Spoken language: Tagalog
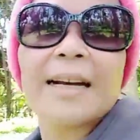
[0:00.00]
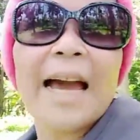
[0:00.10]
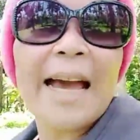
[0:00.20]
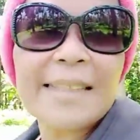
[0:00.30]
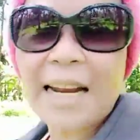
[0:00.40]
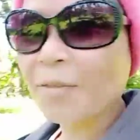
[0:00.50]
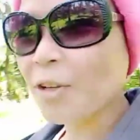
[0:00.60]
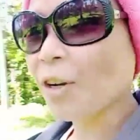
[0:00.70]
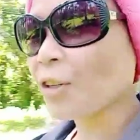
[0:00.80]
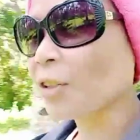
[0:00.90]
Guys, alam
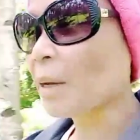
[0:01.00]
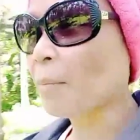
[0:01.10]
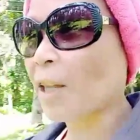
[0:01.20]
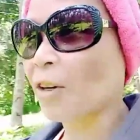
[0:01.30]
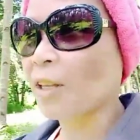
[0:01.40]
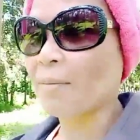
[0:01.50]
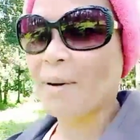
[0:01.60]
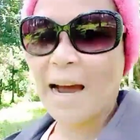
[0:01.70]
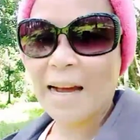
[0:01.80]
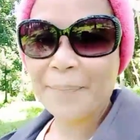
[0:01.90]
niyo, nung Sabado, di
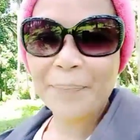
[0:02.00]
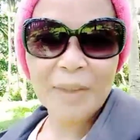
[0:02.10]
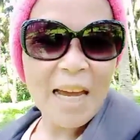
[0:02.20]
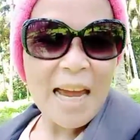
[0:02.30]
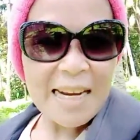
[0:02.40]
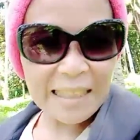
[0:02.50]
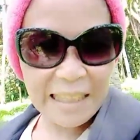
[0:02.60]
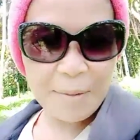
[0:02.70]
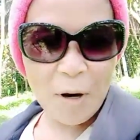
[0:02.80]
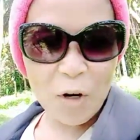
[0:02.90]
ba?
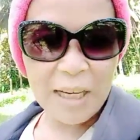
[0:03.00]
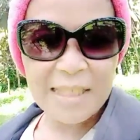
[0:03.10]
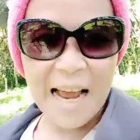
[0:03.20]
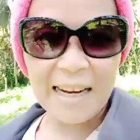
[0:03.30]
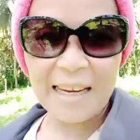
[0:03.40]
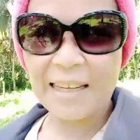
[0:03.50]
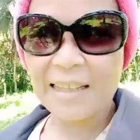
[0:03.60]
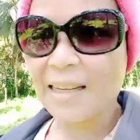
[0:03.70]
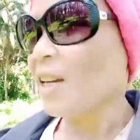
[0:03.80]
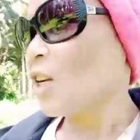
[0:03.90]
Nagtanim ako ng saging.
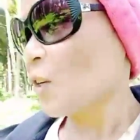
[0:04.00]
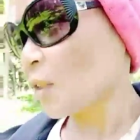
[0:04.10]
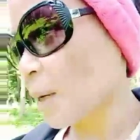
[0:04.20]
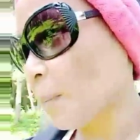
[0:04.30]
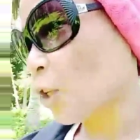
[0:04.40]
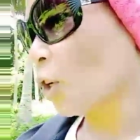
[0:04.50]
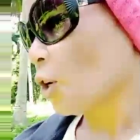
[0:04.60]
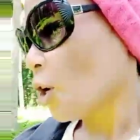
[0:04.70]
Nung Sabado,